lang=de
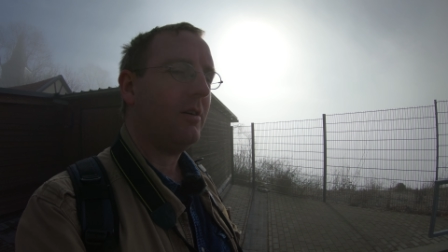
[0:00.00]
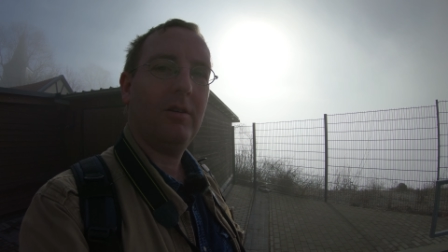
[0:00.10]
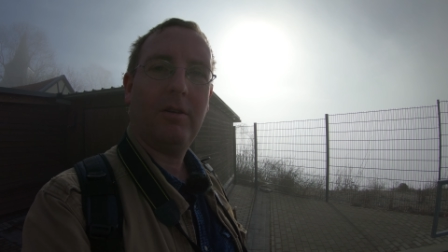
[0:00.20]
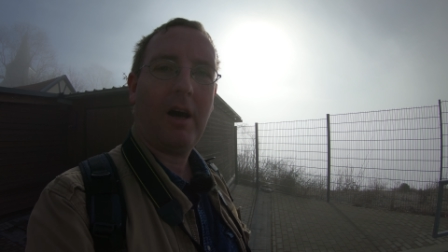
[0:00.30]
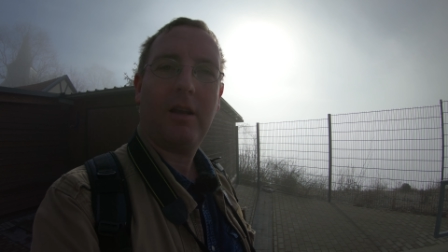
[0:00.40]
Äh,
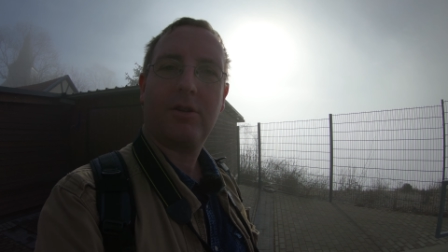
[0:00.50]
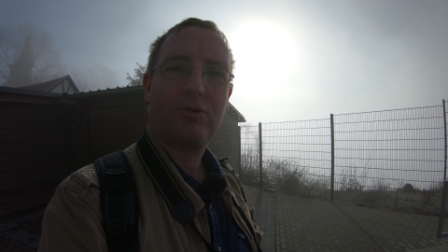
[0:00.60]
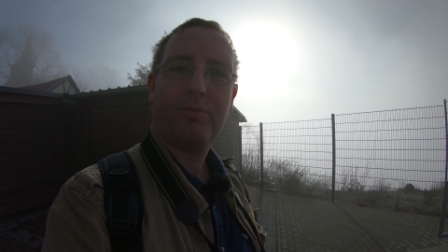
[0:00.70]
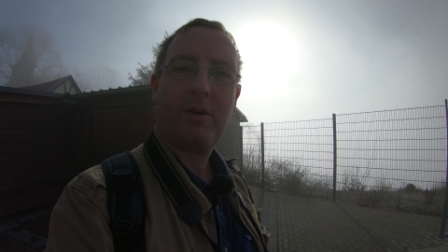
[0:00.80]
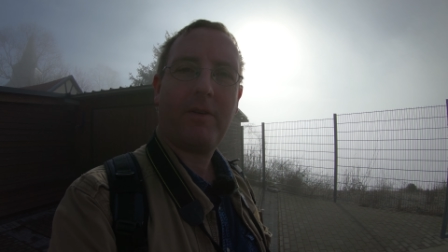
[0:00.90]
alles
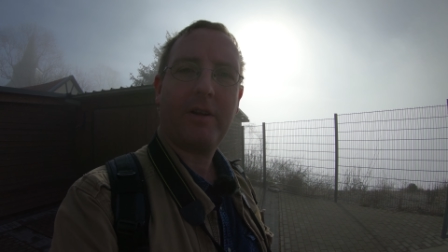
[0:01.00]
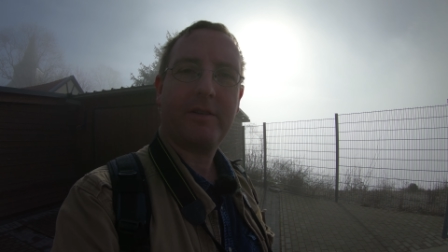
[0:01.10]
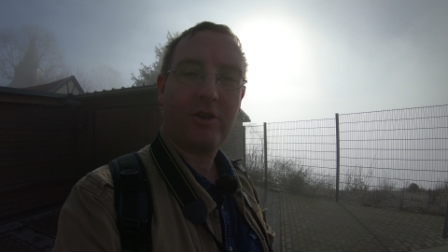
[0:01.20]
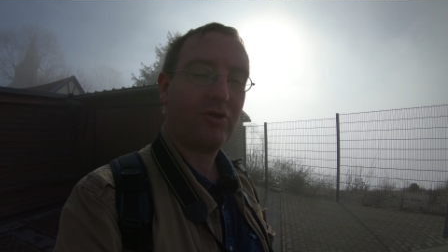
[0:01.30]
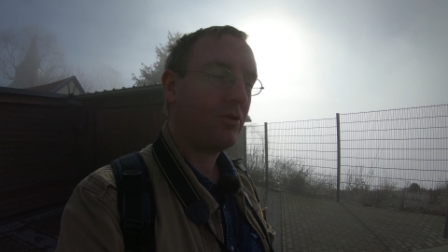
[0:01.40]
super, war
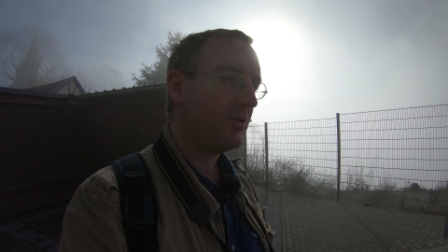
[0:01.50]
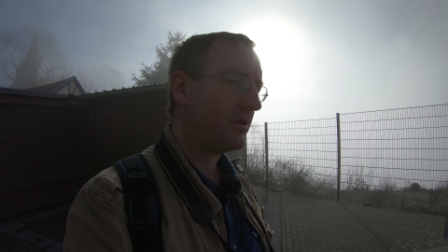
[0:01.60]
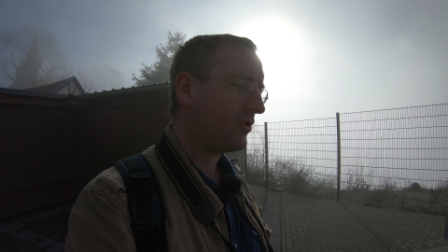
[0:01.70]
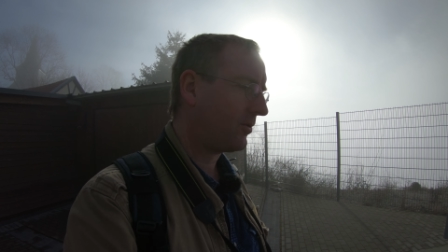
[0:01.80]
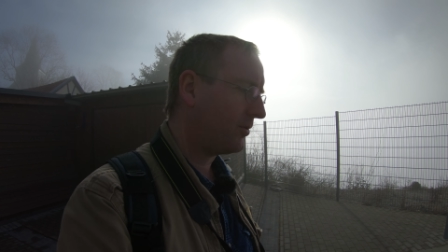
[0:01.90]
sehr schön,
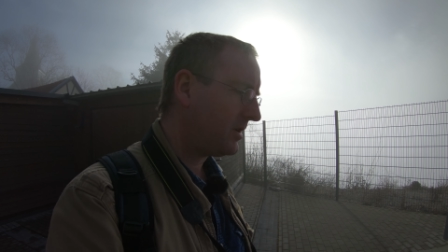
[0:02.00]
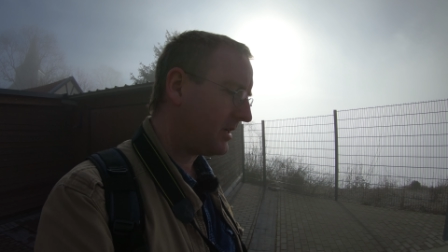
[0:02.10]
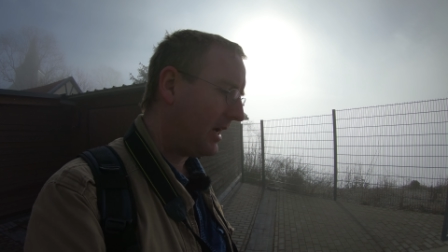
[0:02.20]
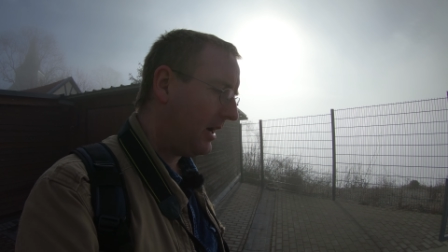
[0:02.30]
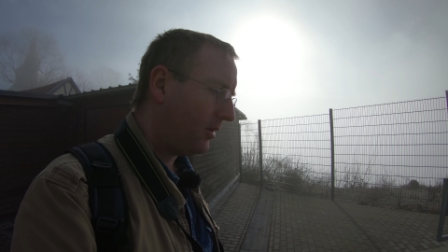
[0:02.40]
sehr
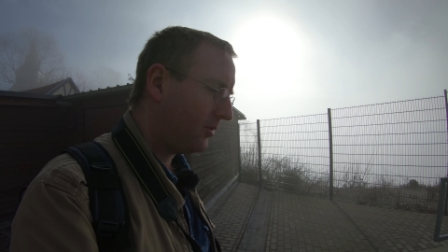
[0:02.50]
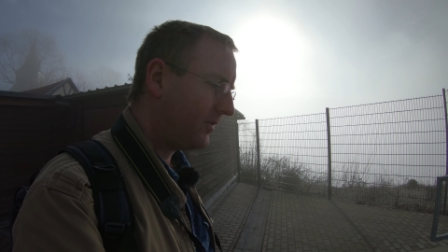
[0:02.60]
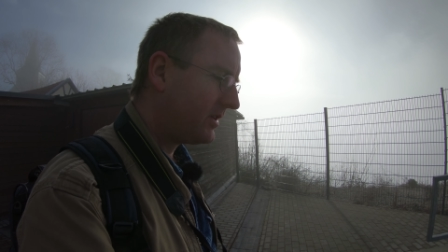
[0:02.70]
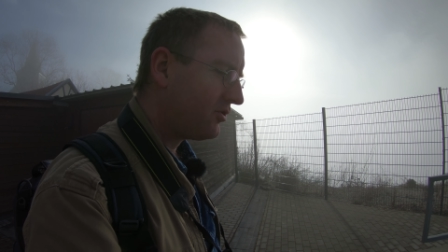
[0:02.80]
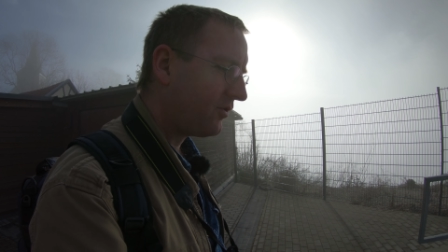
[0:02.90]
ruhig
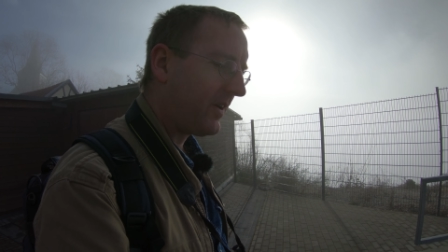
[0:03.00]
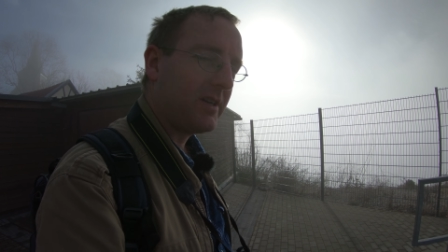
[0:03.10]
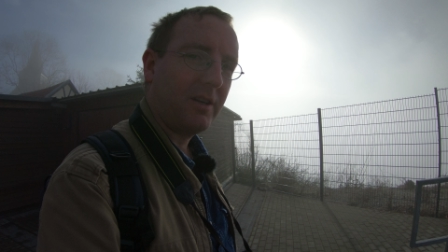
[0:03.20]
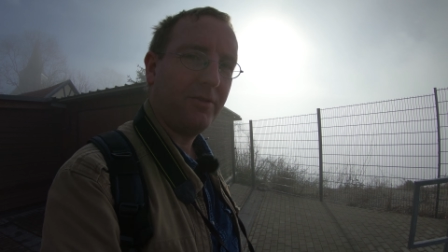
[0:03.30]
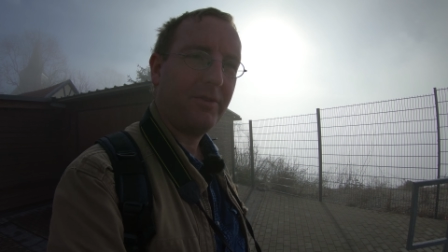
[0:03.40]
und wir sind schon
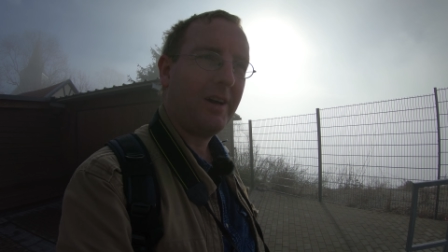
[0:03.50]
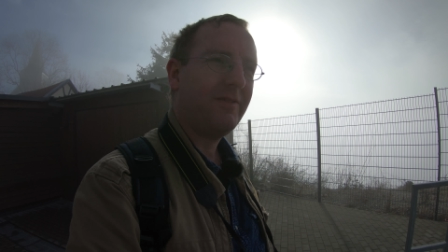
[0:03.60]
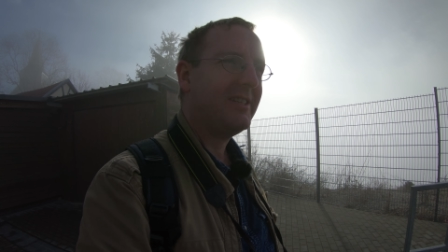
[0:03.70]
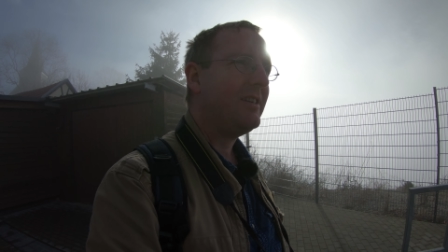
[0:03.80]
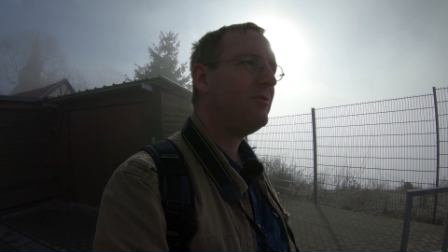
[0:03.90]

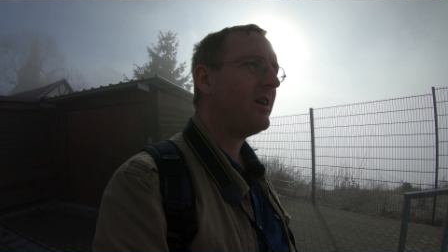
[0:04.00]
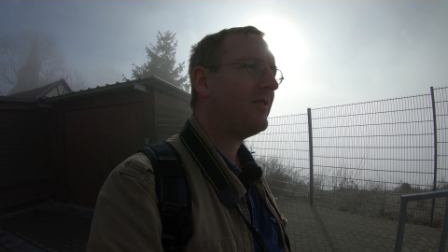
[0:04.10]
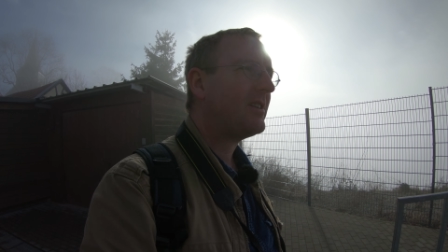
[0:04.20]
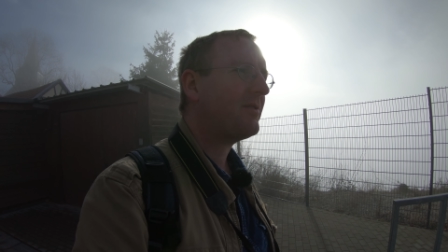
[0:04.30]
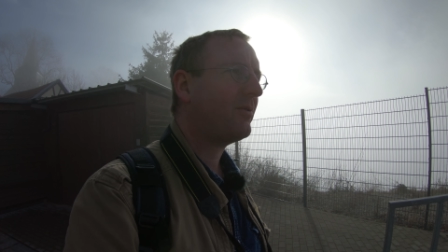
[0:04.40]
weitergefahren. Wir sind nur
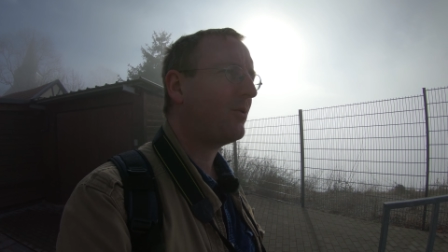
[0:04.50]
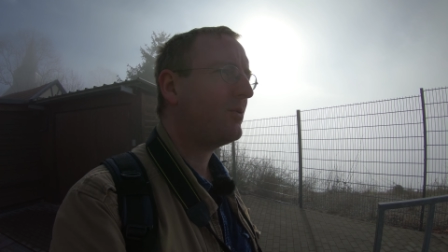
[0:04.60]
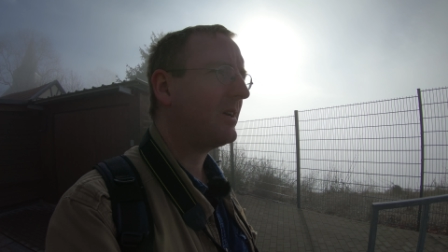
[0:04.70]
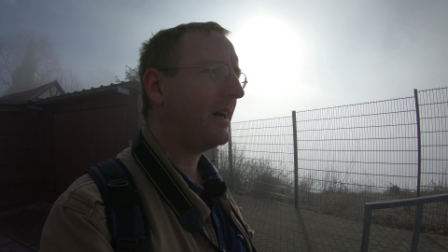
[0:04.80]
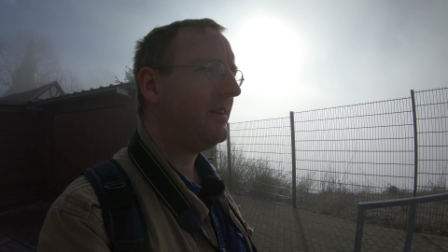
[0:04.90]
etwas
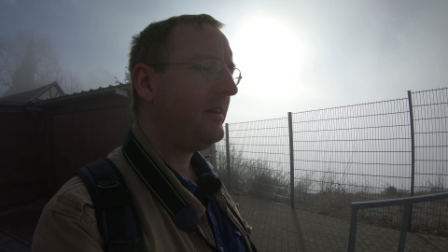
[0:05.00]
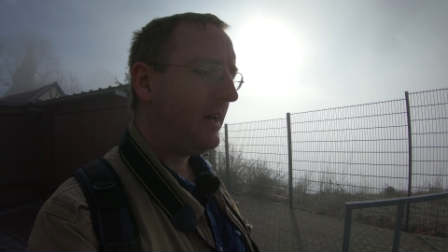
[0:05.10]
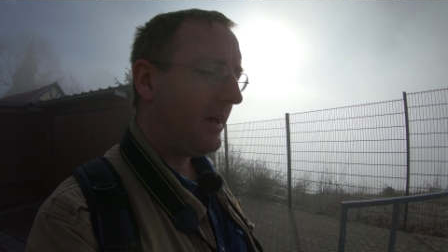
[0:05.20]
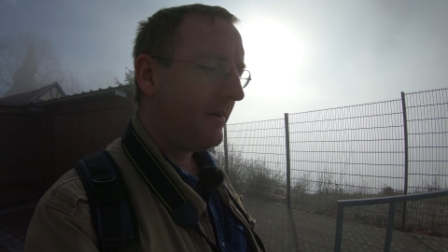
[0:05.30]
früh dran.